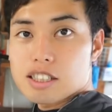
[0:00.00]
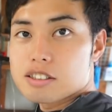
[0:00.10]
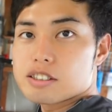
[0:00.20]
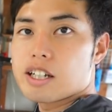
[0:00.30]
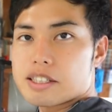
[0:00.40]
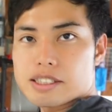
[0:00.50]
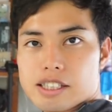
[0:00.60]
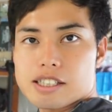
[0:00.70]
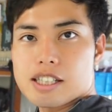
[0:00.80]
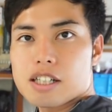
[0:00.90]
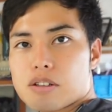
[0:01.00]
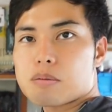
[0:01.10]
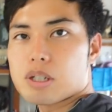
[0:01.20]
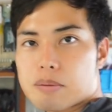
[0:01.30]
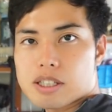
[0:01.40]
撮影していきたいと
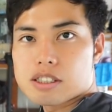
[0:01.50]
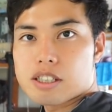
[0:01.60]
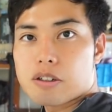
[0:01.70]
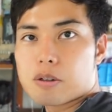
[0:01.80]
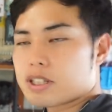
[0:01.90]
思います結構